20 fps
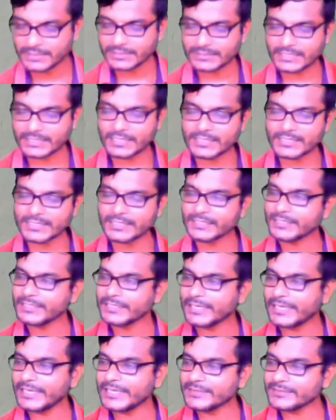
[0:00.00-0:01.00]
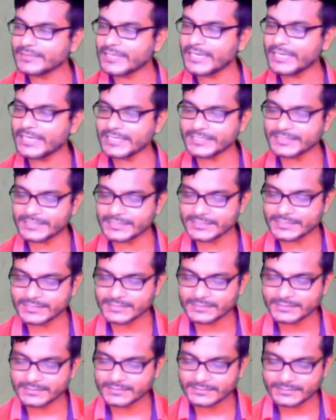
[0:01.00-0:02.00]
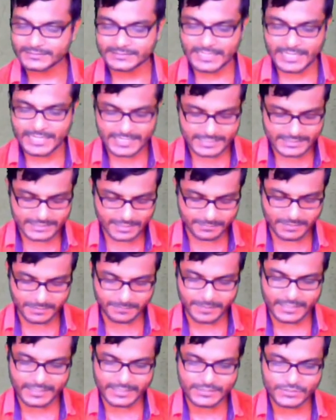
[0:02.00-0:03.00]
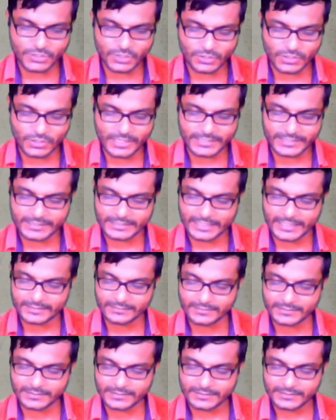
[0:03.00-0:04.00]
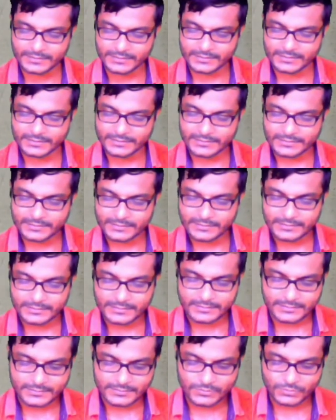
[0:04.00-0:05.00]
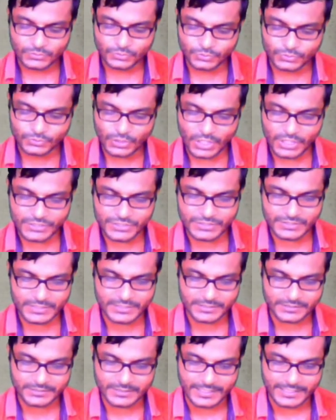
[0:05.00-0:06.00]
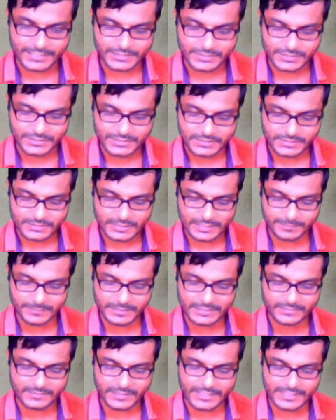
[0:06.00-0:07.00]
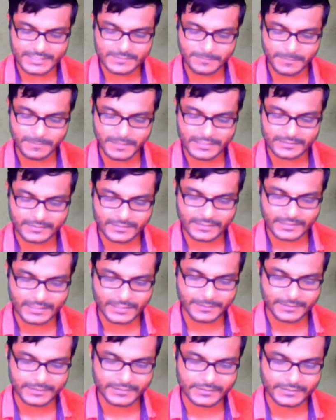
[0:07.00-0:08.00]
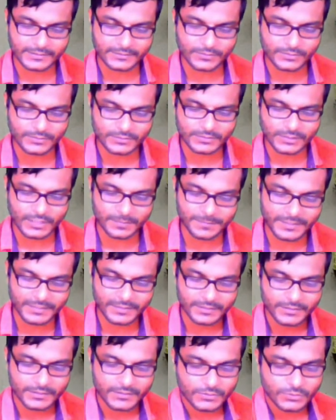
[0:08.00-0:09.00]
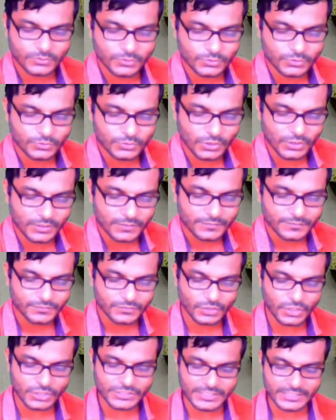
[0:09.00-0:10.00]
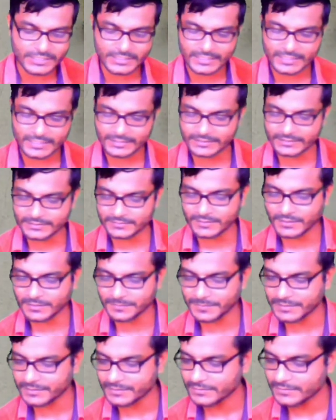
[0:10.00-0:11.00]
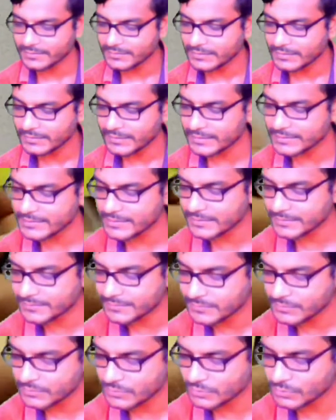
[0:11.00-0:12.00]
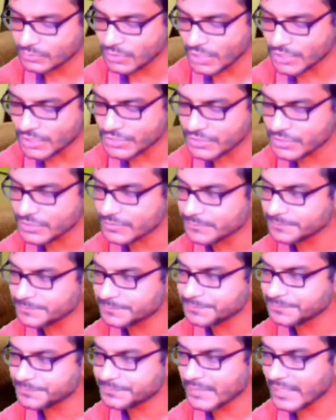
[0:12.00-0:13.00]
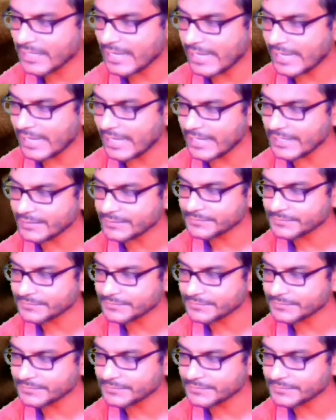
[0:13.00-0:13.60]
তাহলে এই তেইশ তেইশ আমরা বানাই চলো আগে কার্ড দিয়ে দু দশ তিন তেইশ তার মানে তেইশ বানাতে গেলে আমাকে কি করতে হবে দুটো দশের কার্ড নিতে হবে এই যে দু দশ আর